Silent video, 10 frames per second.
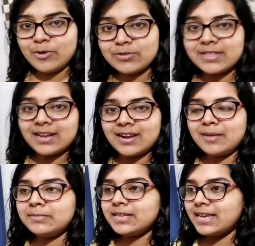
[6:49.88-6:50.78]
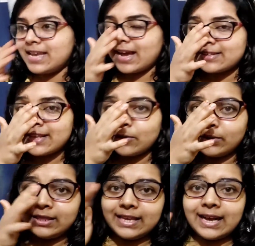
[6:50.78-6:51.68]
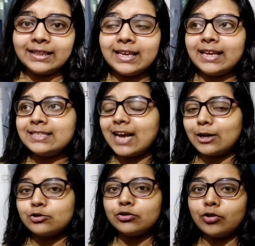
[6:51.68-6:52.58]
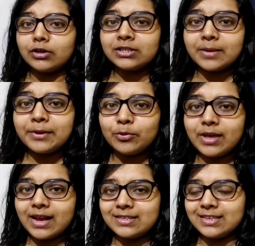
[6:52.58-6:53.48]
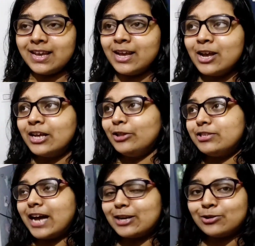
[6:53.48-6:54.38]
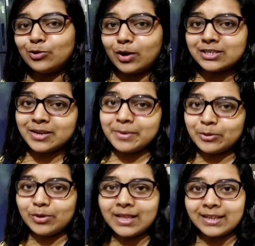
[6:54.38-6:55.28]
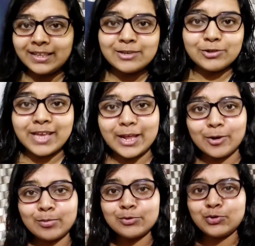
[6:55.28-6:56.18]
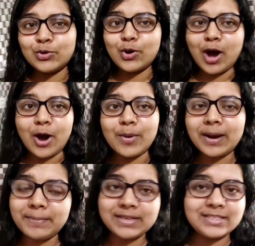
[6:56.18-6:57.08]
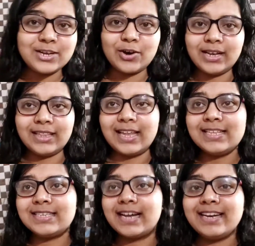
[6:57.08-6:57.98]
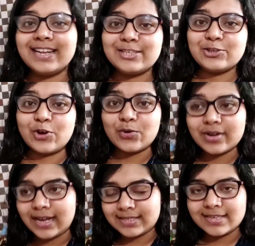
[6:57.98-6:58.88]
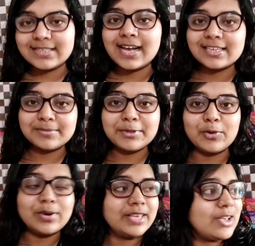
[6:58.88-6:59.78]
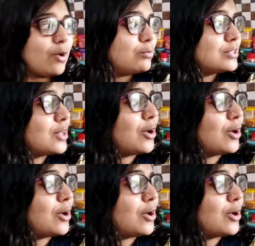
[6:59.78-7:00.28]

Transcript: নিউজ দেখলাম যে ইয়াস এখন দীঘা থেকে চারশো দশ কিমি দূরে আছে তো চারশো দশ কিমি দূরে থাকতেই যদি এরকম ঝোড়ো হাওয়ার বৃষ্টি হয় তাহলে জানি না যে যখন কাছাকাছি আসবে তখন কি অবস্থা